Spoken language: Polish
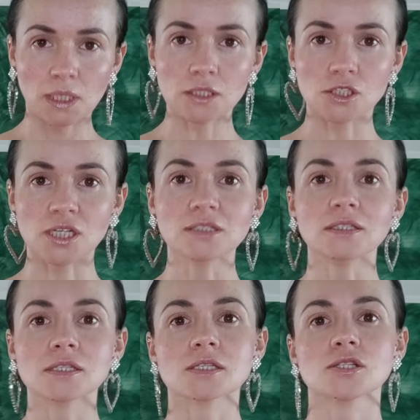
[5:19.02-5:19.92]

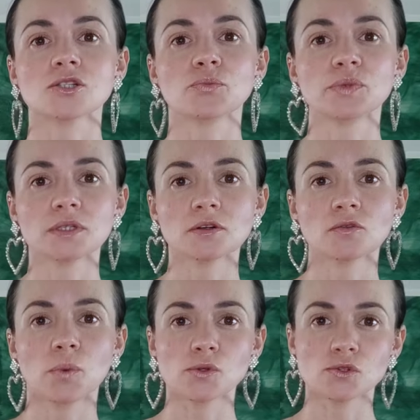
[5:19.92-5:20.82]
jeżeli jesteś dopiero
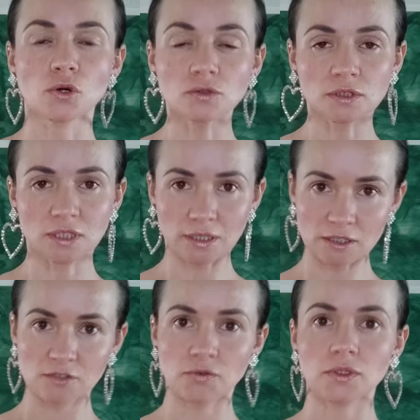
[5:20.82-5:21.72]
w
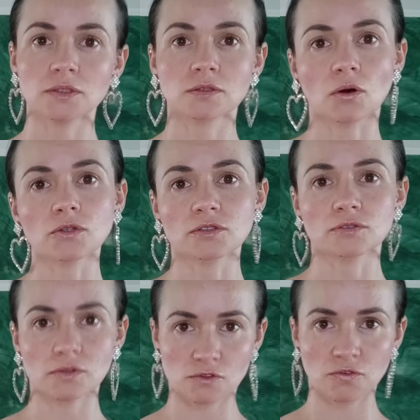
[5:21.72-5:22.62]
początkach swojej drogi
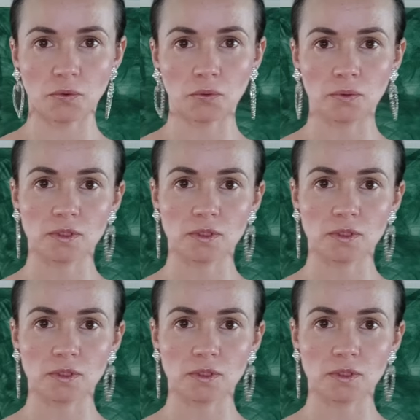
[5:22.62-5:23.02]
w rozwoju,